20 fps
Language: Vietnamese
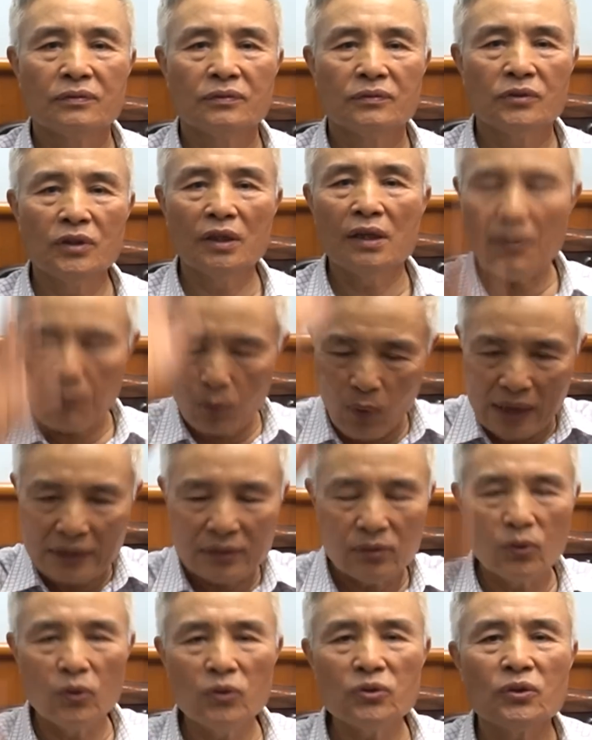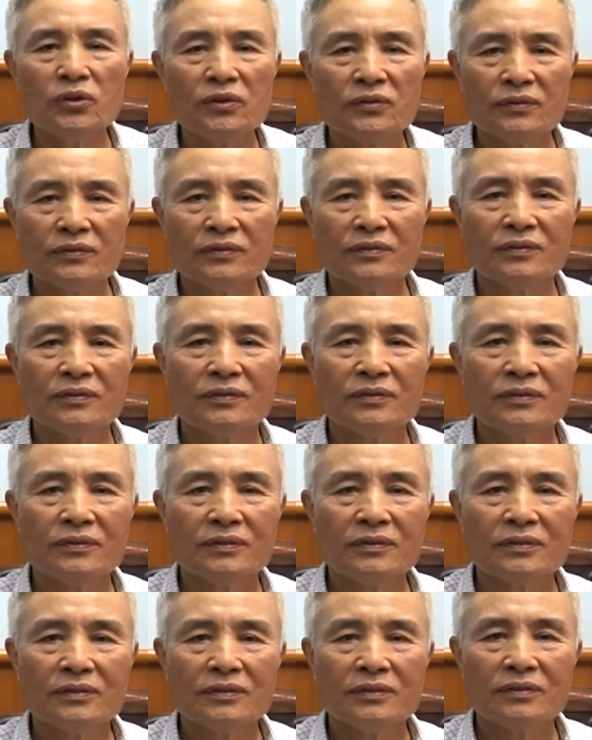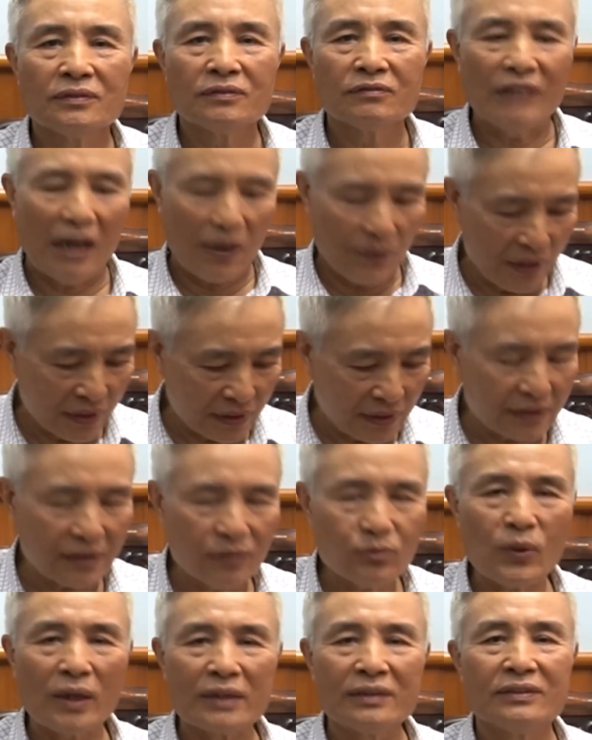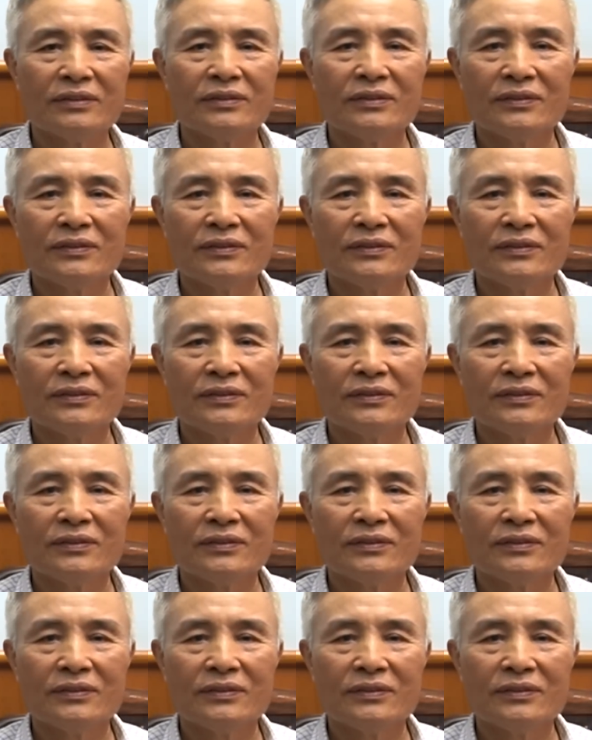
nó ngập qua đầu gối tôi, vào hết các cái ống quần.